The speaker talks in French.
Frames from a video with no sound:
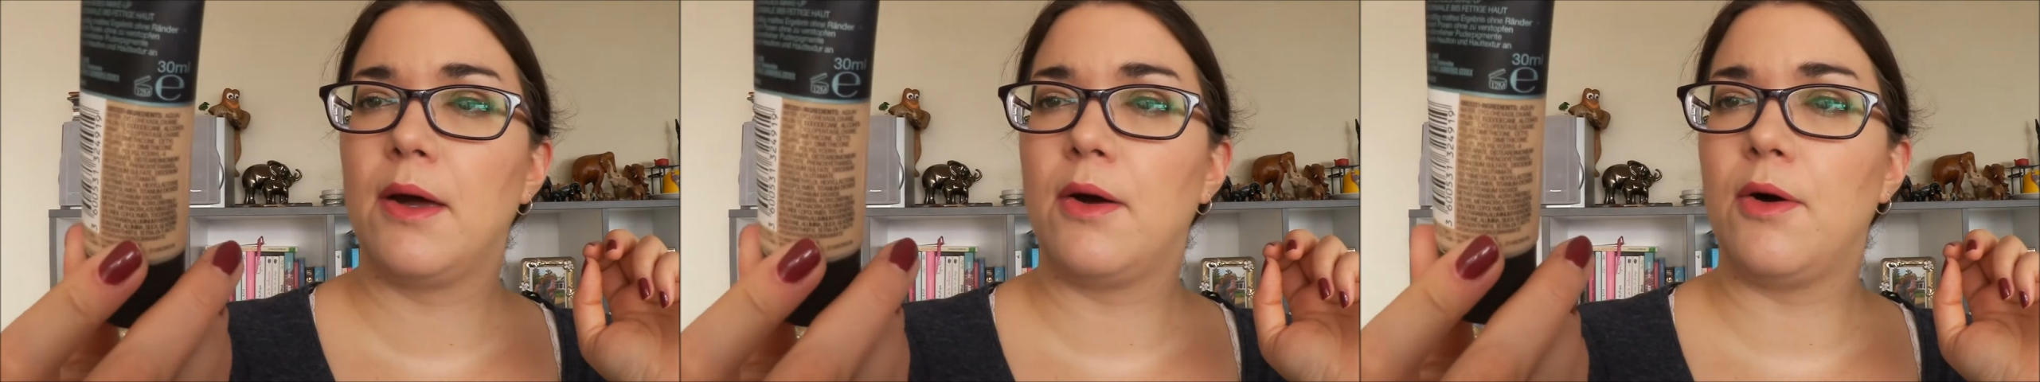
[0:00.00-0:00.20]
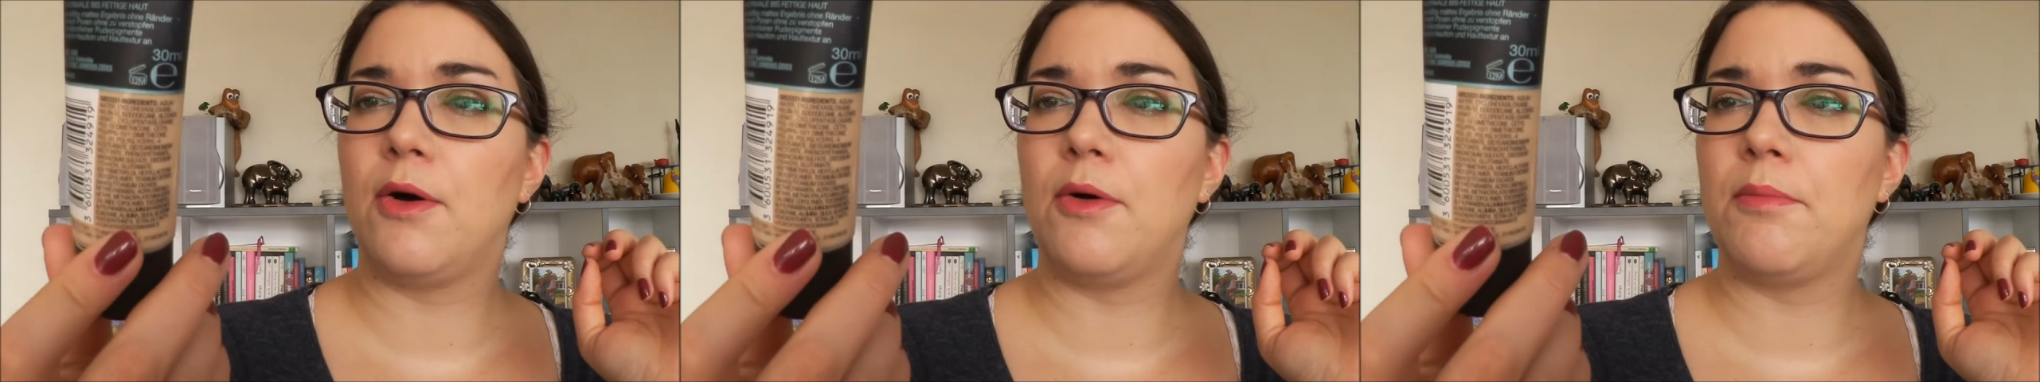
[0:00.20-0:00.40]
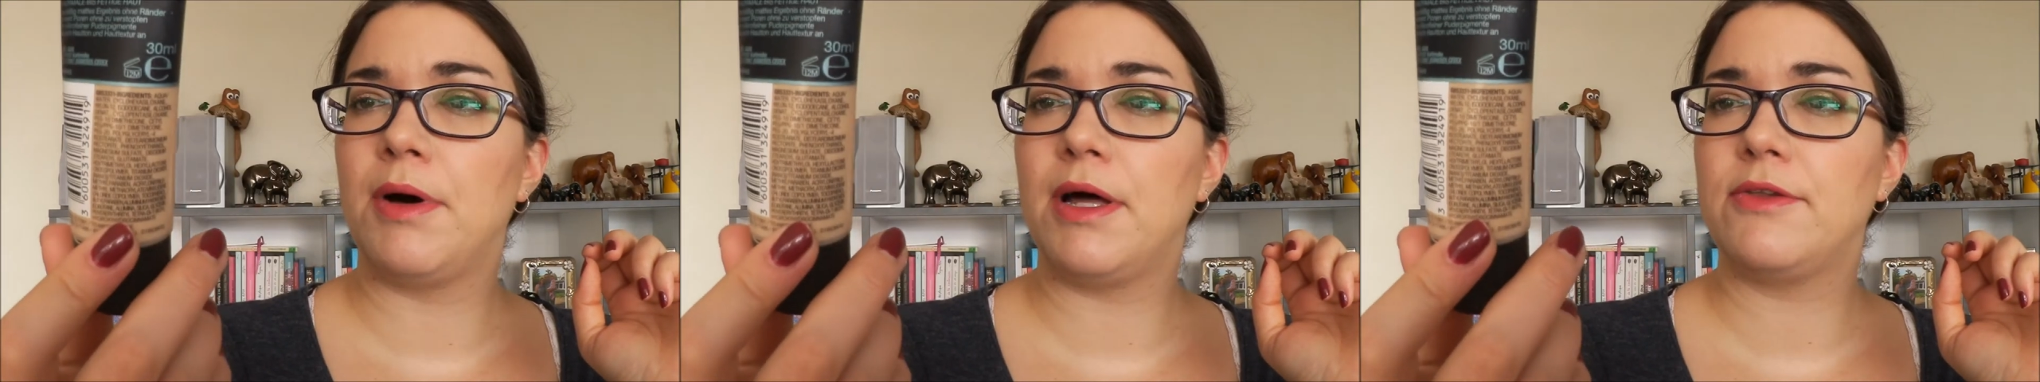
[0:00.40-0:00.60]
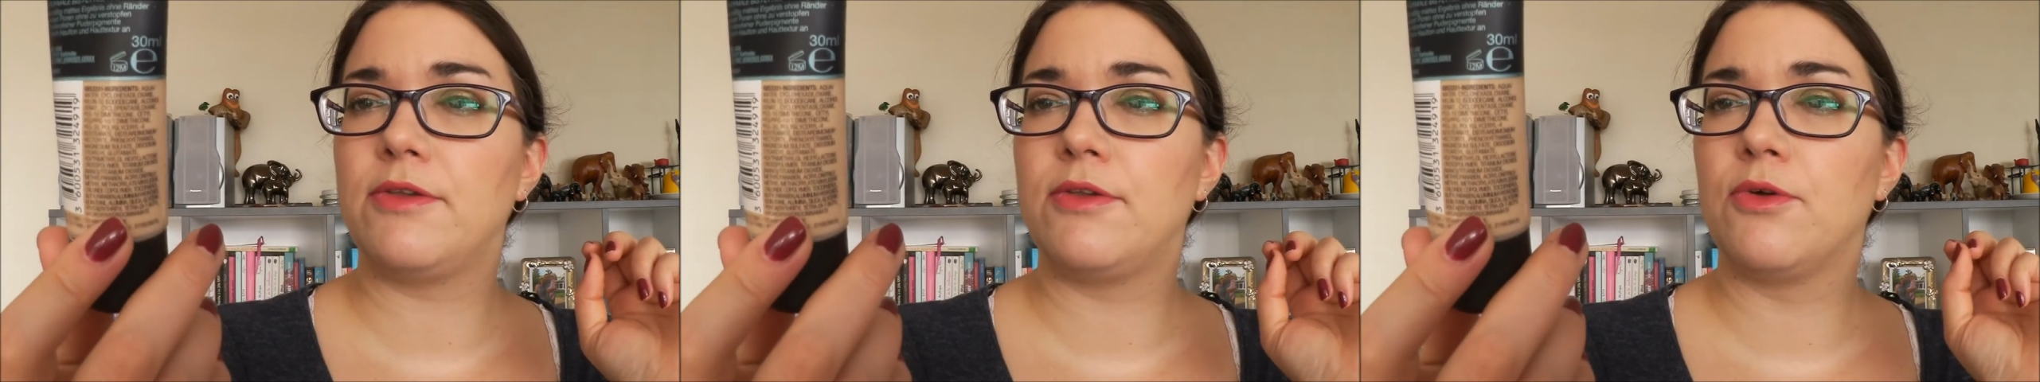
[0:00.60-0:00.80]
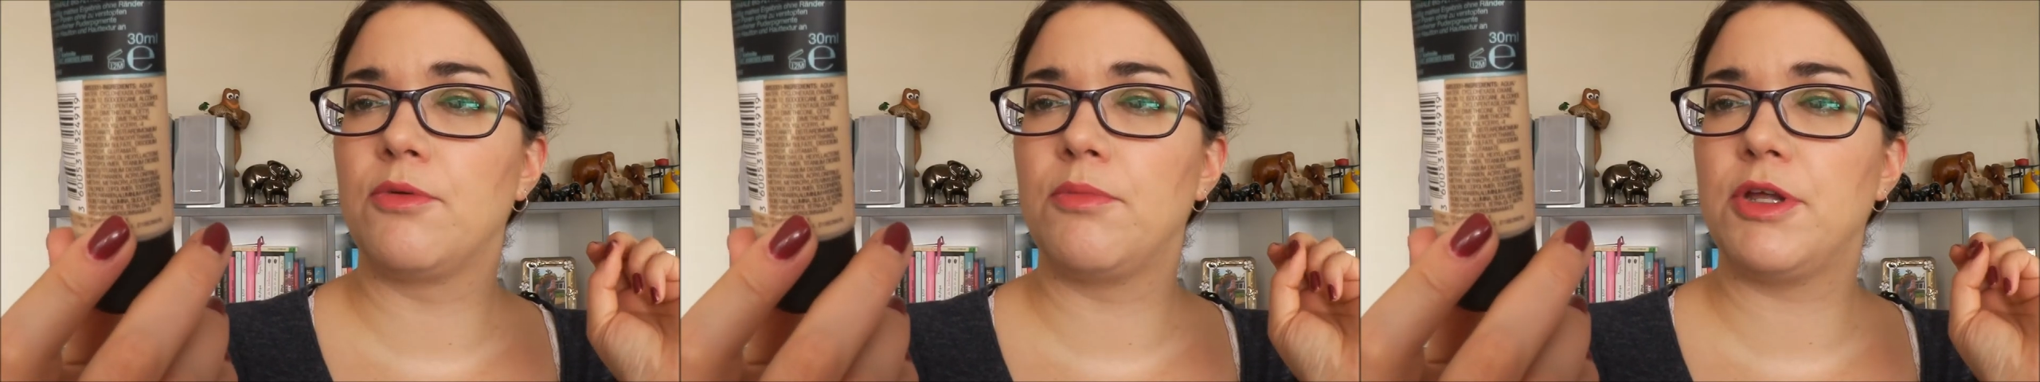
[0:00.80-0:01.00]
en
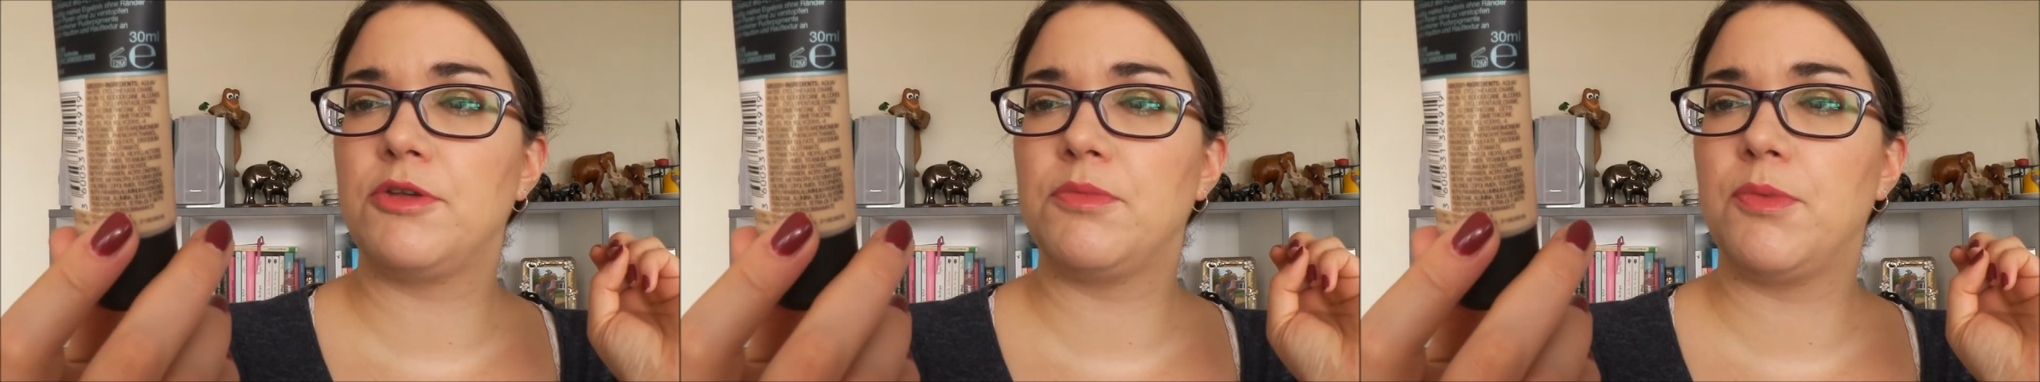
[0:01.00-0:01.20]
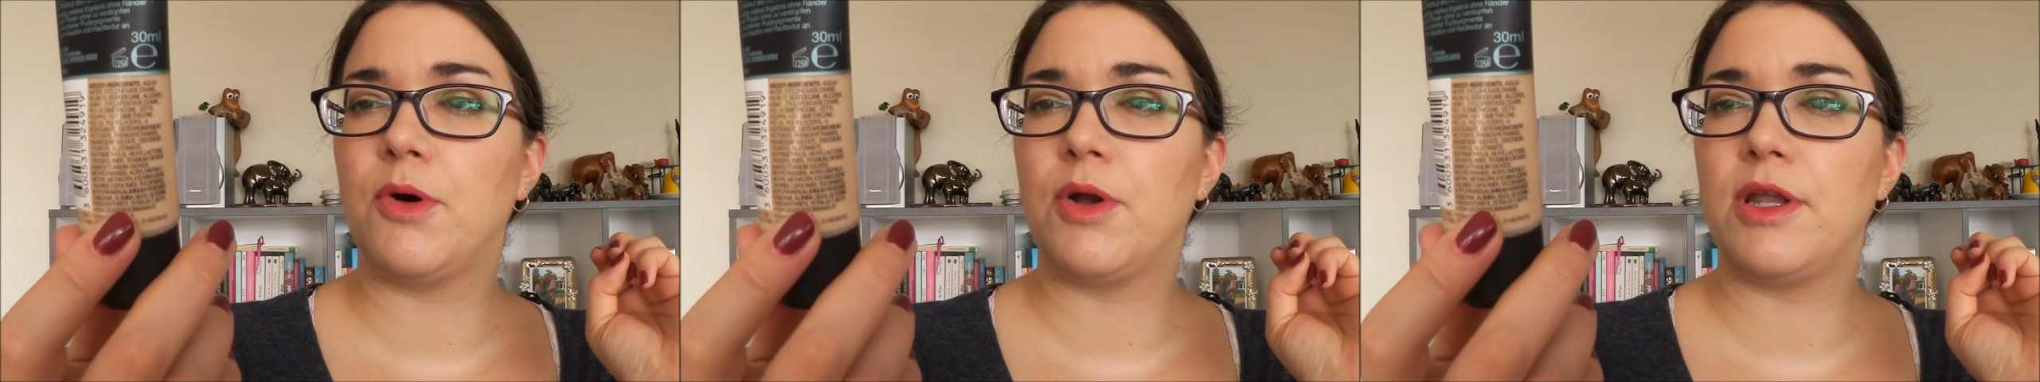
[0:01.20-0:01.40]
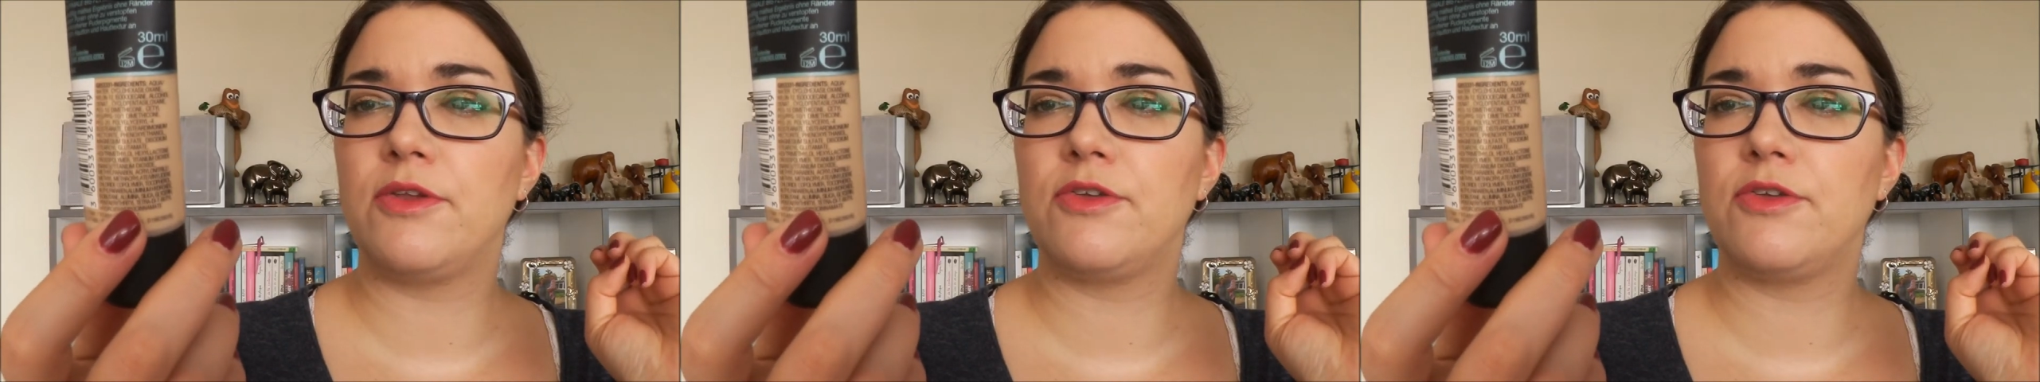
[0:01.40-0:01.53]
maths. Donc maths pour j'ai